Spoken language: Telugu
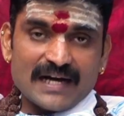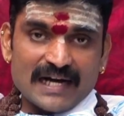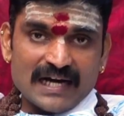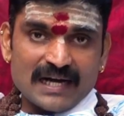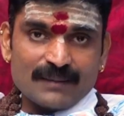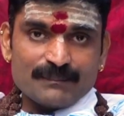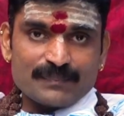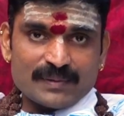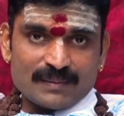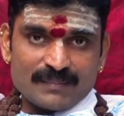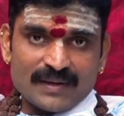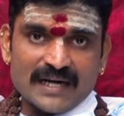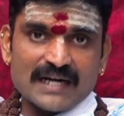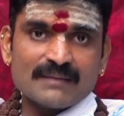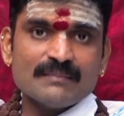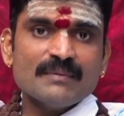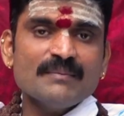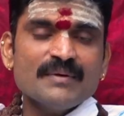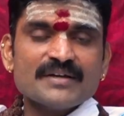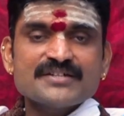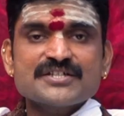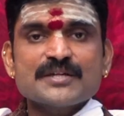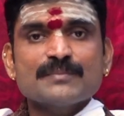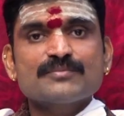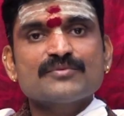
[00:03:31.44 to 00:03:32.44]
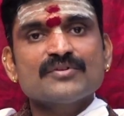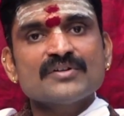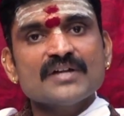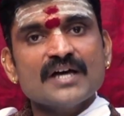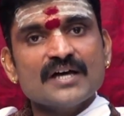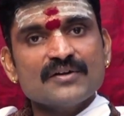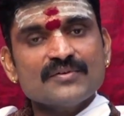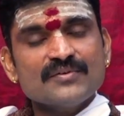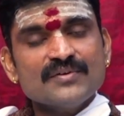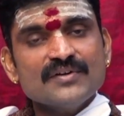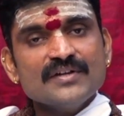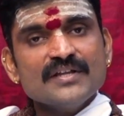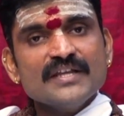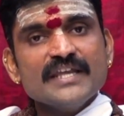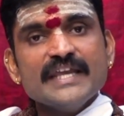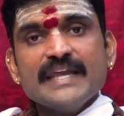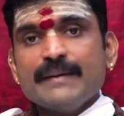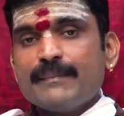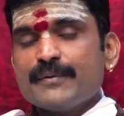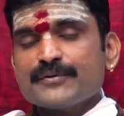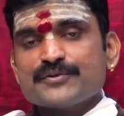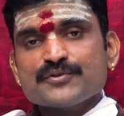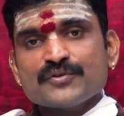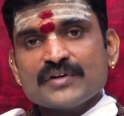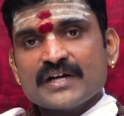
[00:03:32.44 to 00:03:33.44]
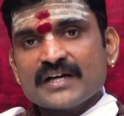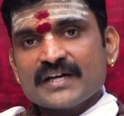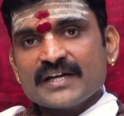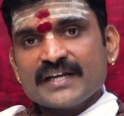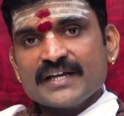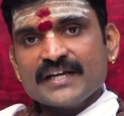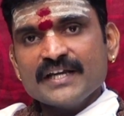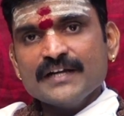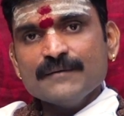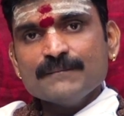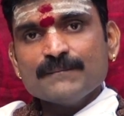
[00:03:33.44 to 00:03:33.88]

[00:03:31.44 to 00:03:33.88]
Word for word: ఆ ప్రమాణమే మీకు చెప్తున్నాను ఇప్పుడు చూడండి